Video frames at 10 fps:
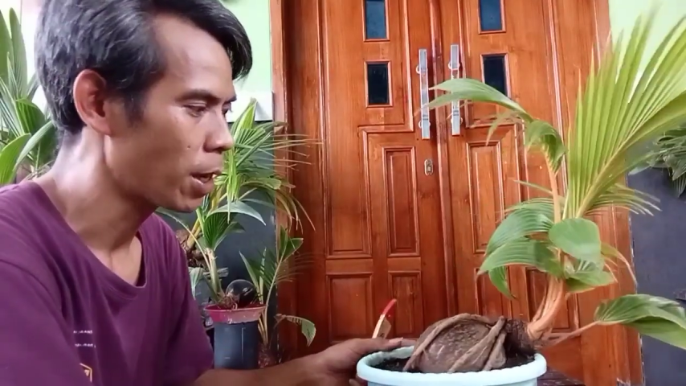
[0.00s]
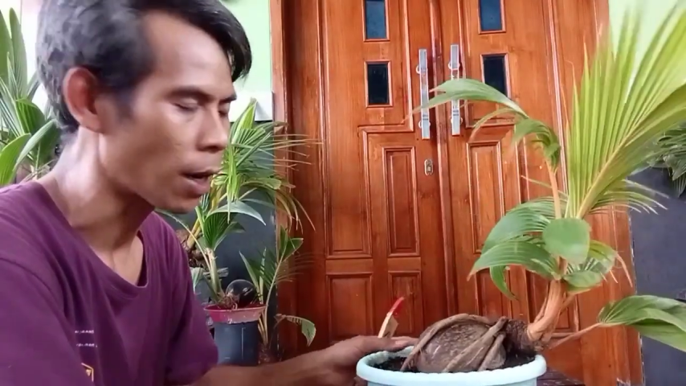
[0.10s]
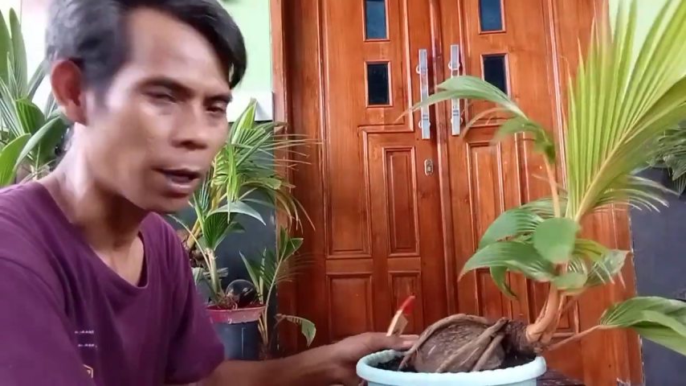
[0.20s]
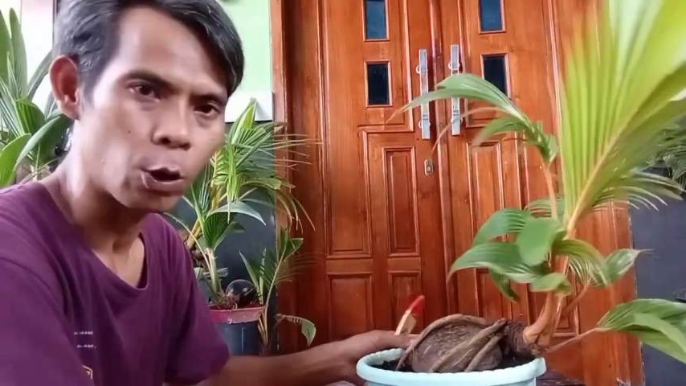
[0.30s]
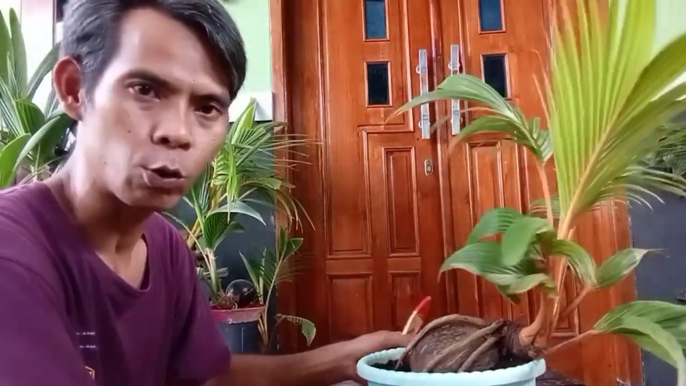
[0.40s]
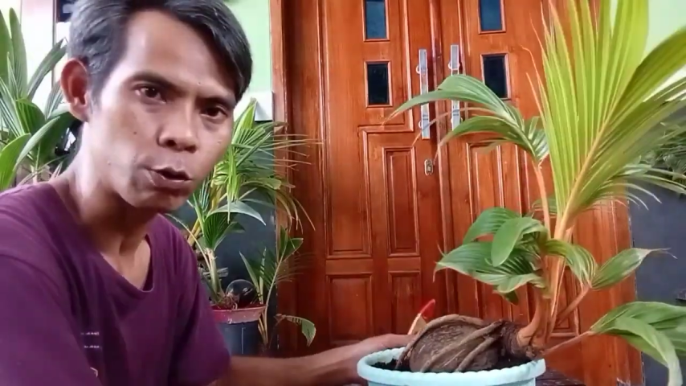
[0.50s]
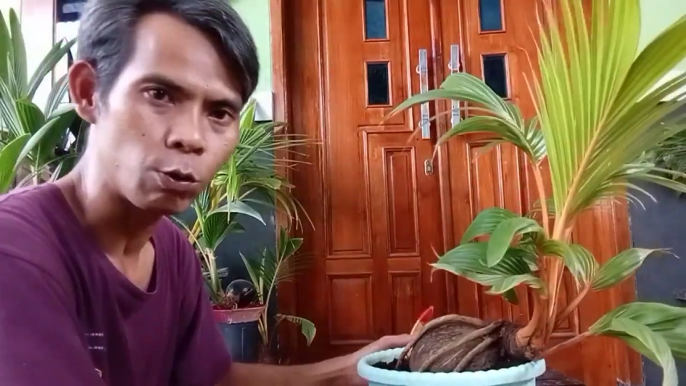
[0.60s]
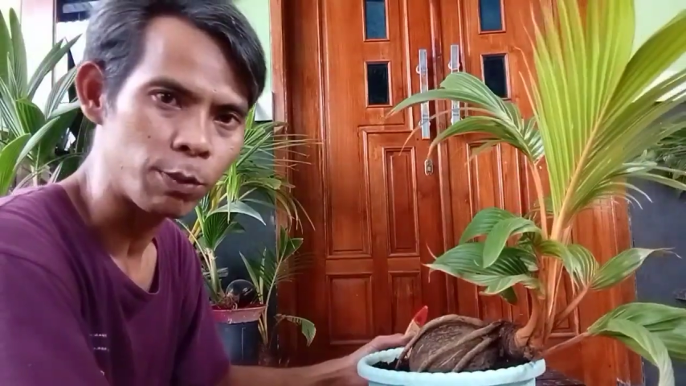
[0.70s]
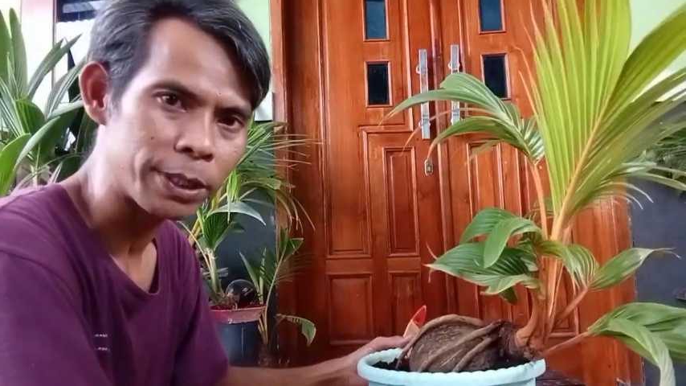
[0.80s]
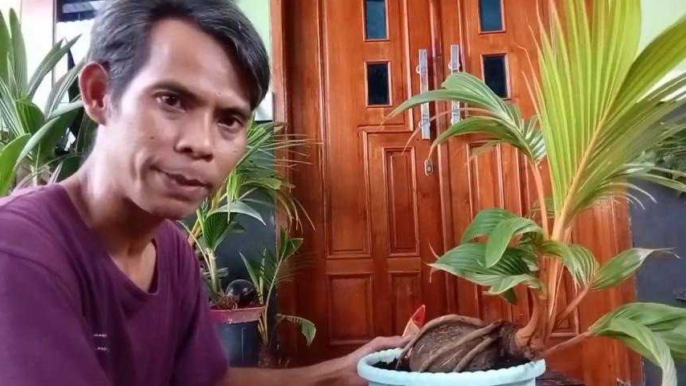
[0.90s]
kalau untuk
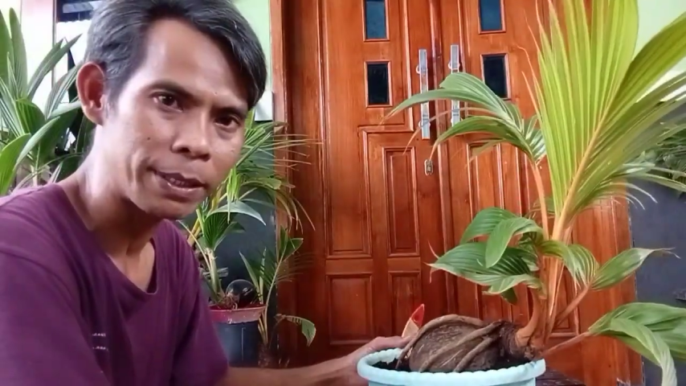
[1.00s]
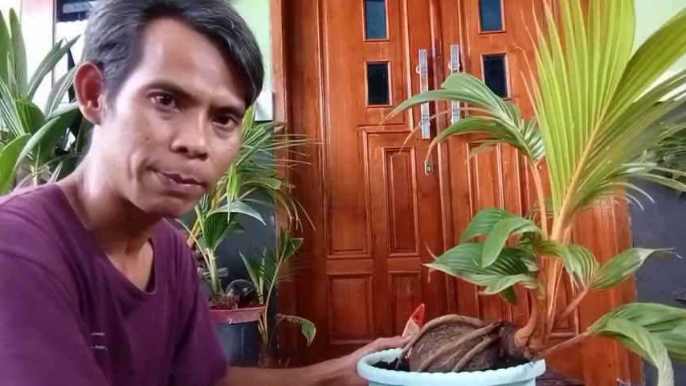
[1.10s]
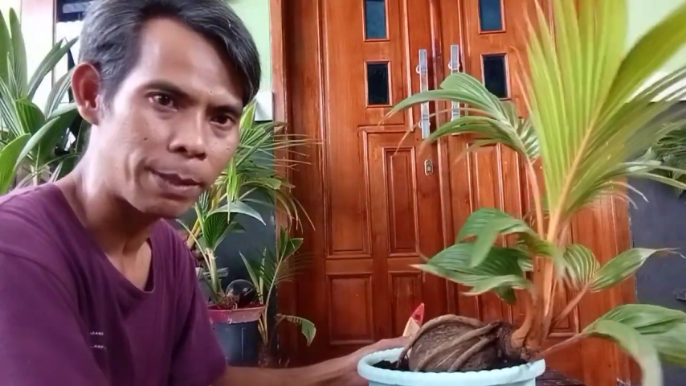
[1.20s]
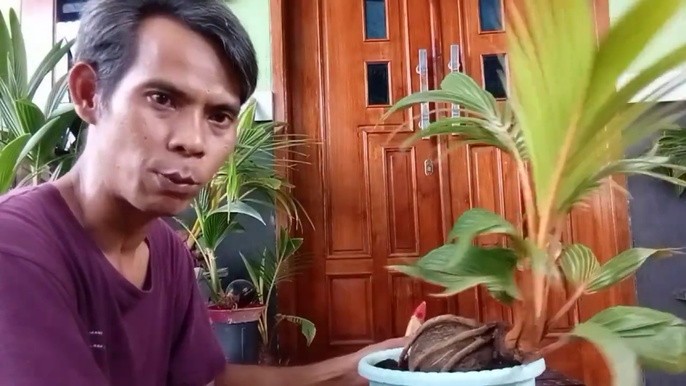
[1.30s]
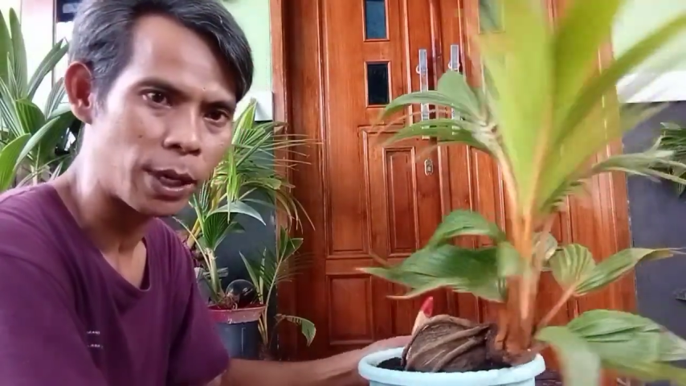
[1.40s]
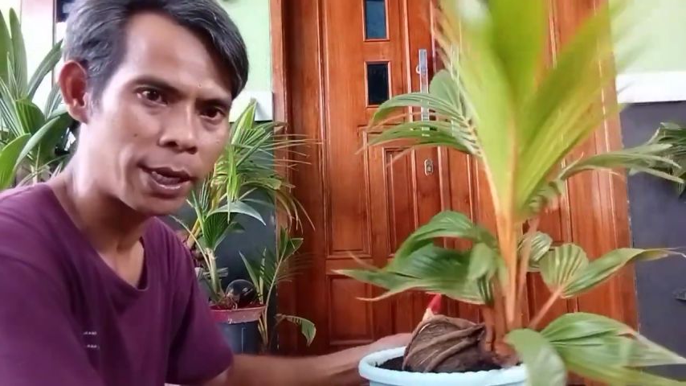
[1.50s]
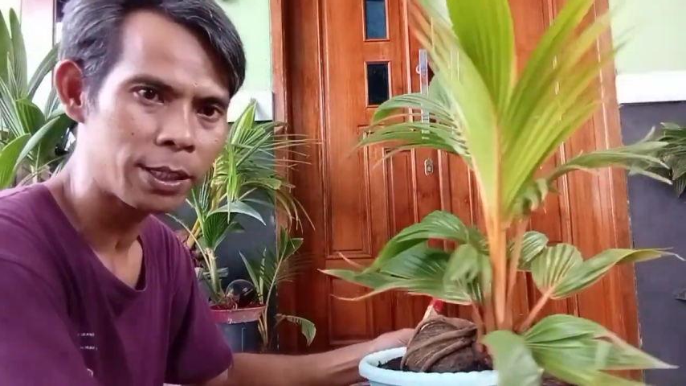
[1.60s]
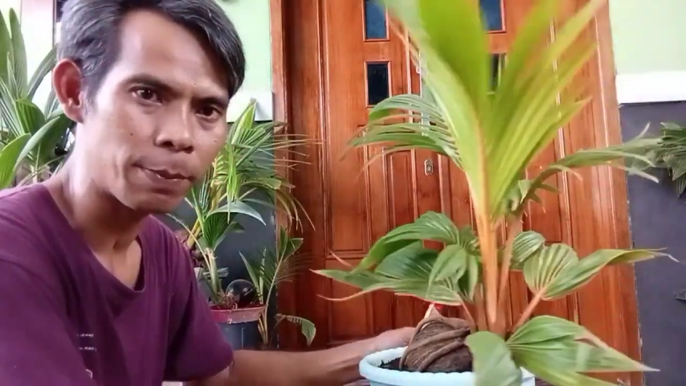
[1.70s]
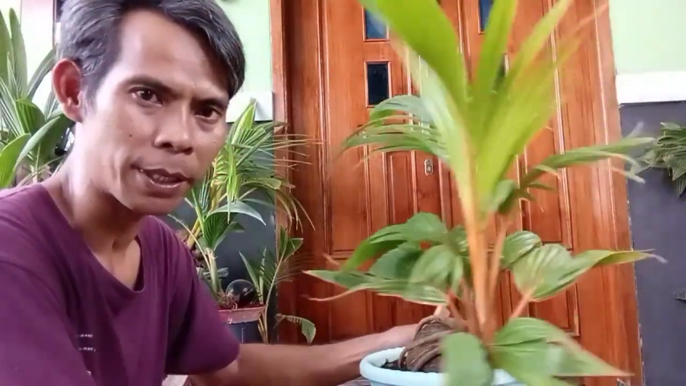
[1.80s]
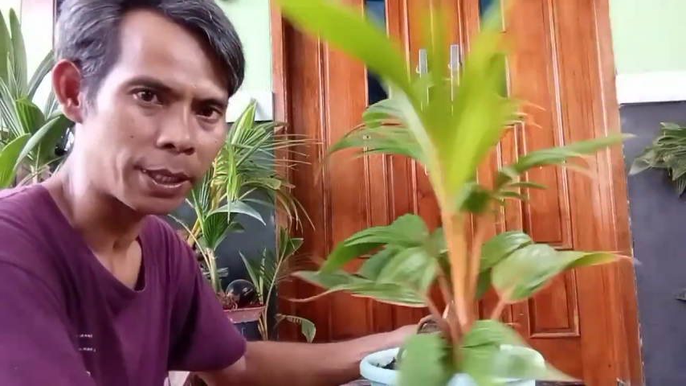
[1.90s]
umur 99 bulan
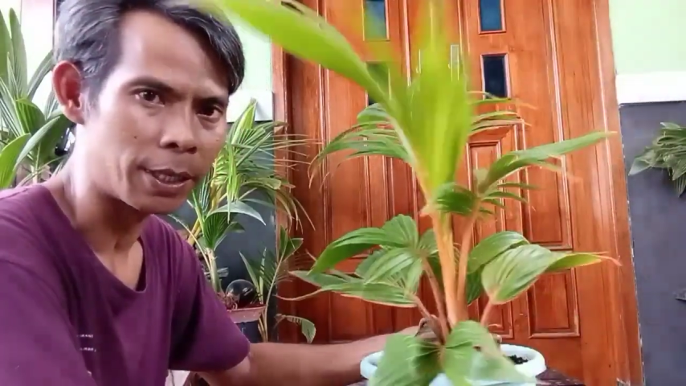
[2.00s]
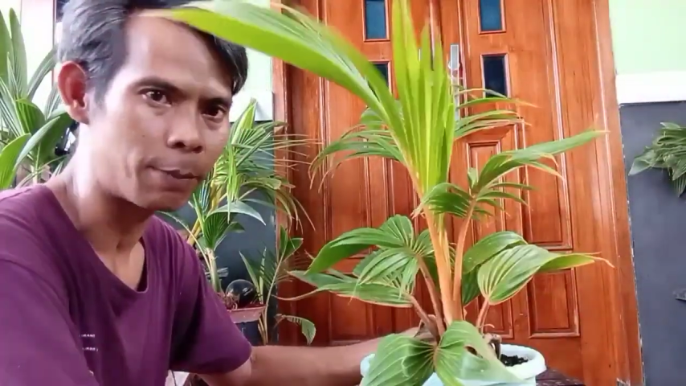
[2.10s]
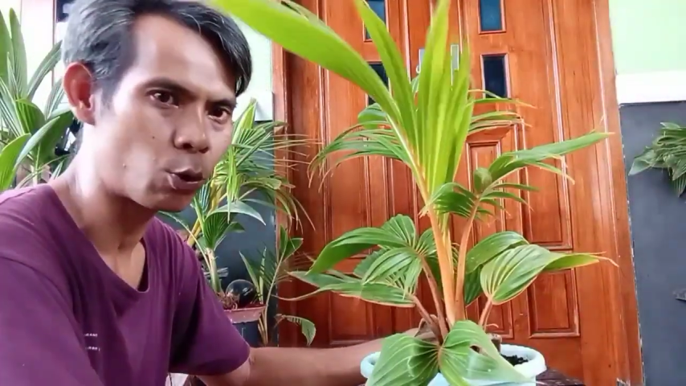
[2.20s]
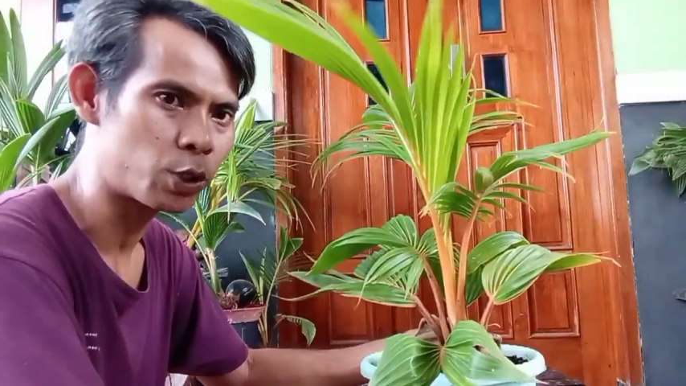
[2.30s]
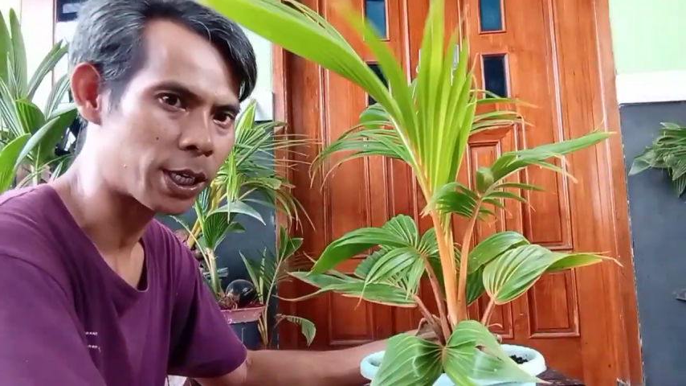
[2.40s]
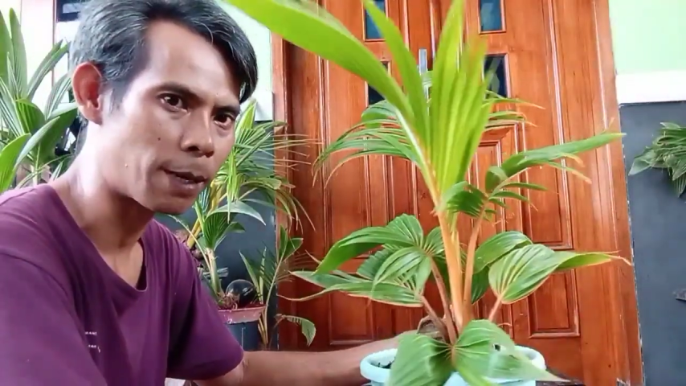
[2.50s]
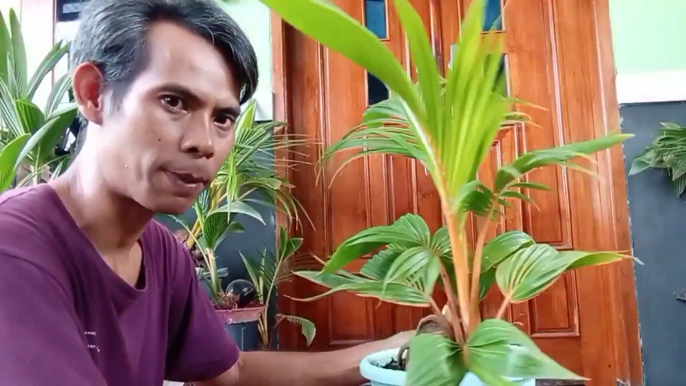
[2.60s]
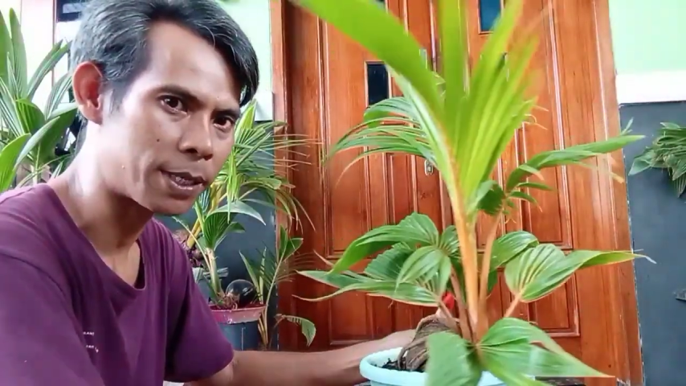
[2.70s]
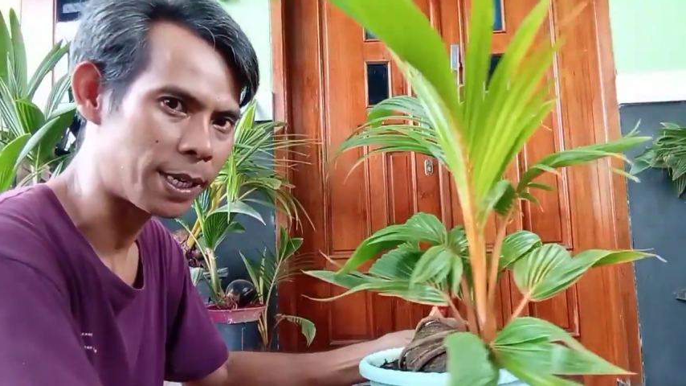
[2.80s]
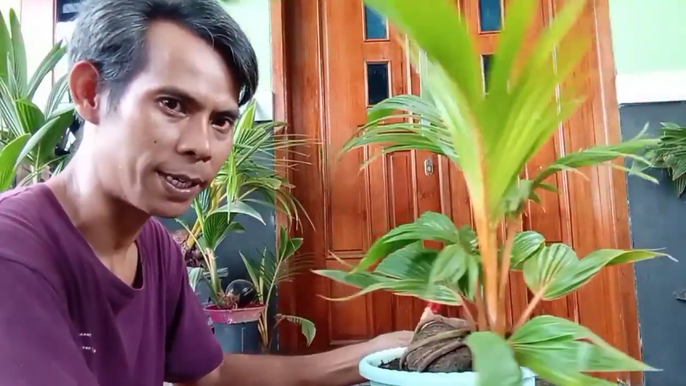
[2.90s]
seperti bonsai kelapa
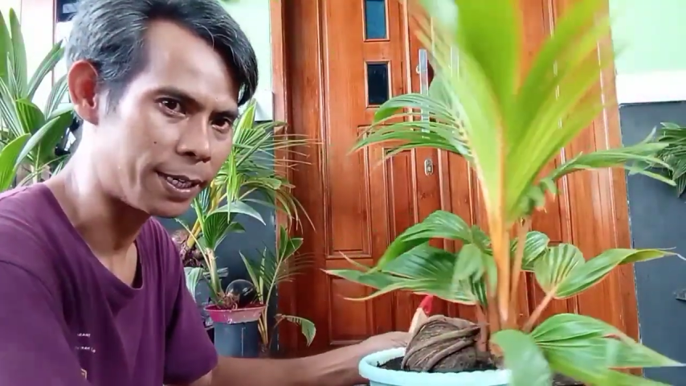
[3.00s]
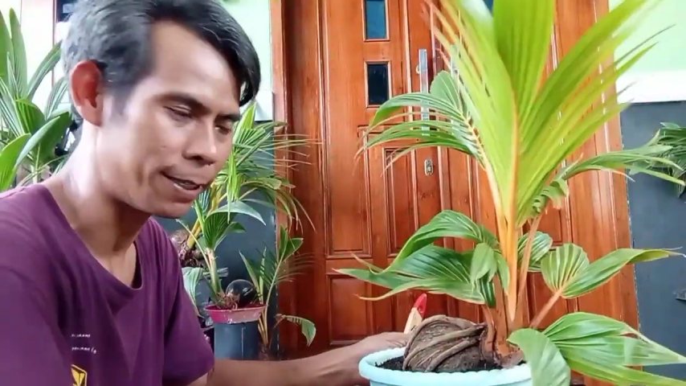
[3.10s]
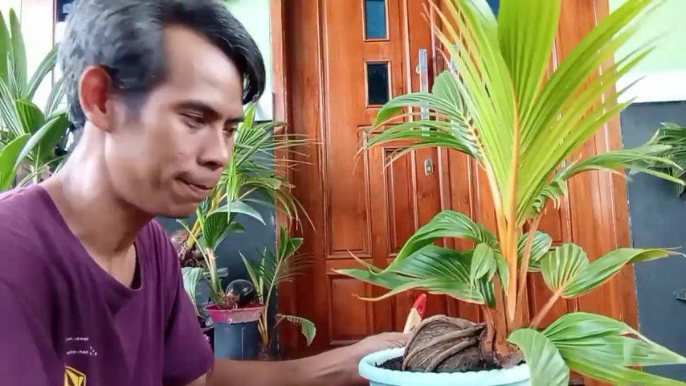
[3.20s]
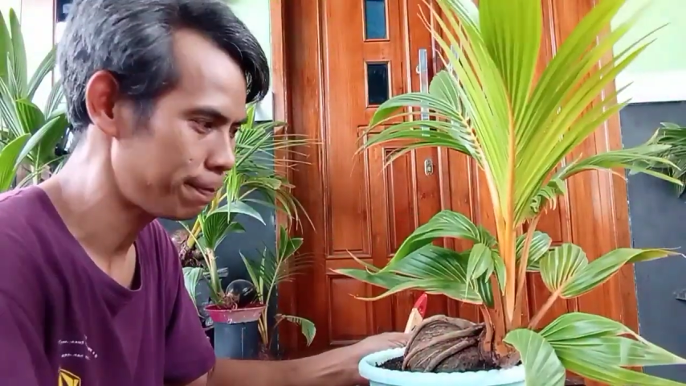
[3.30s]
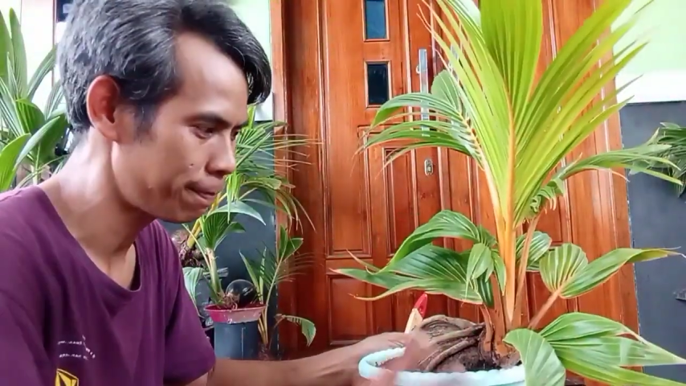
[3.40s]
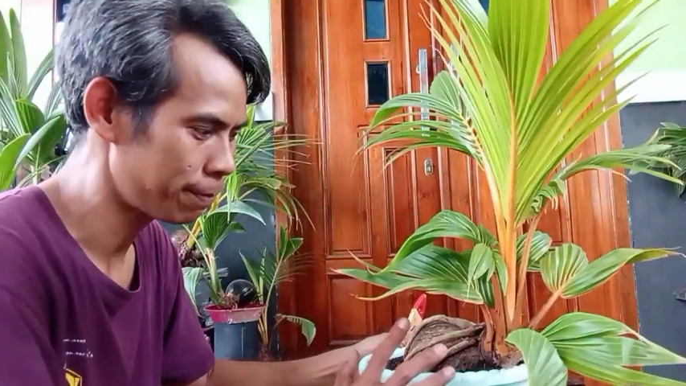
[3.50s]
saya ini